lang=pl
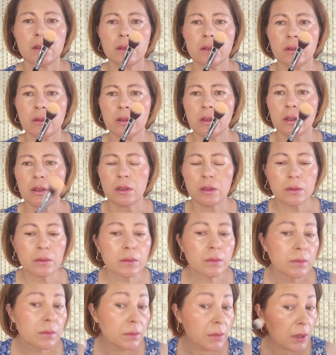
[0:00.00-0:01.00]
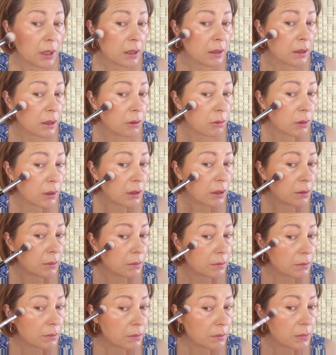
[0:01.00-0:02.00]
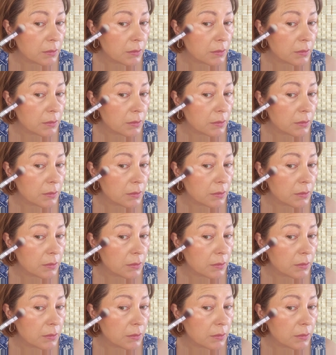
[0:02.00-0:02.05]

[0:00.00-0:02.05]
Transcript: No i tak nakładam.